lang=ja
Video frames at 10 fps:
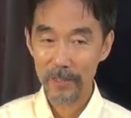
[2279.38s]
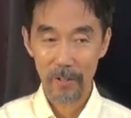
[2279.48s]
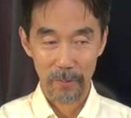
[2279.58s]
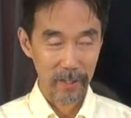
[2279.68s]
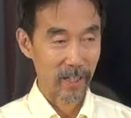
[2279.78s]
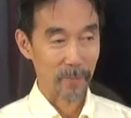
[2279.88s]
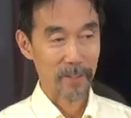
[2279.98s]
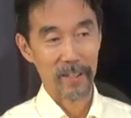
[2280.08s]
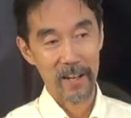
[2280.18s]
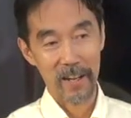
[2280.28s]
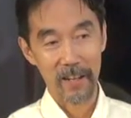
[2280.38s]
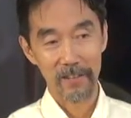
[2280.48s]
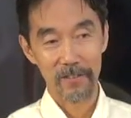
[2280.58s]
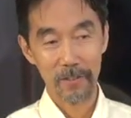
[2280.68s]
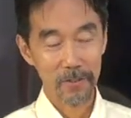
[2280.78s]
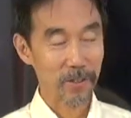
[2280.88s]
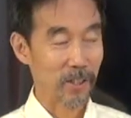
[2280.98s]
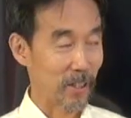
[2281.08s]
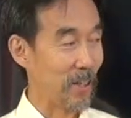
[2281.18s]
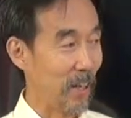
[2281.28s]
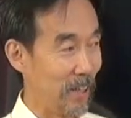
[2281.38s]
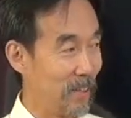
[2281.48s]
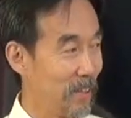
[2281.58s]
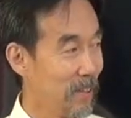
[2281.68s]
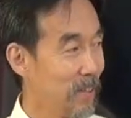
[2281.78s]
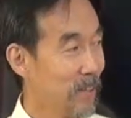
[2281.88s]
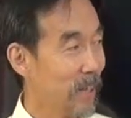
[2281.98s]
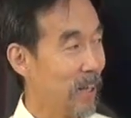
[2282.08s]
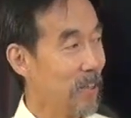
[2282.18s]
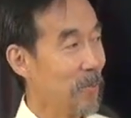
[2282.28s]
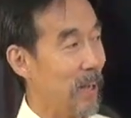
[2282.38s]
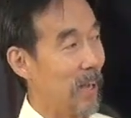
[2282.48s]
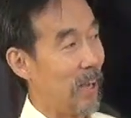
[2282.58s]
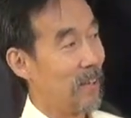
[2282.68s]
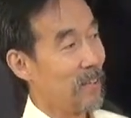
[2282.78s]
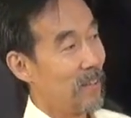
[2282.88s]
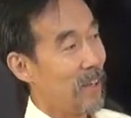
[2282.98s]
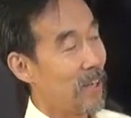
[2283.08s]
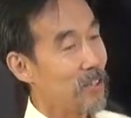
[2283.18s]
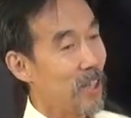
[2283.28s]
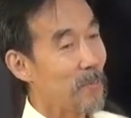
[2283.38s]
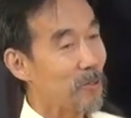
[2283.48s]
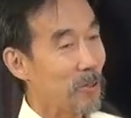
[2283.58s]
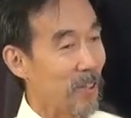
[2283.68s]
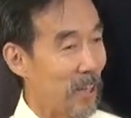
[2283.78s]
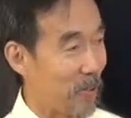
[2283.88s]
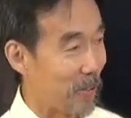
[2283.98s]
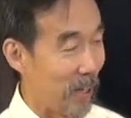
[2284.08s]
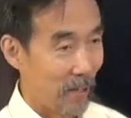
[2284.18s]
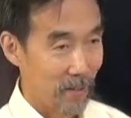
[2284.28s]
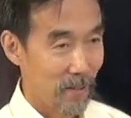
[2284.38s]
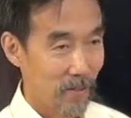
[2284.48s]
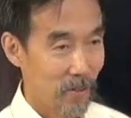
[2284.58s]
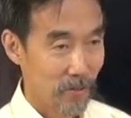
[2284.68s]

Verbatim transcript: 神様の目から見たらちょっとしかできないあるいは足手まといになるような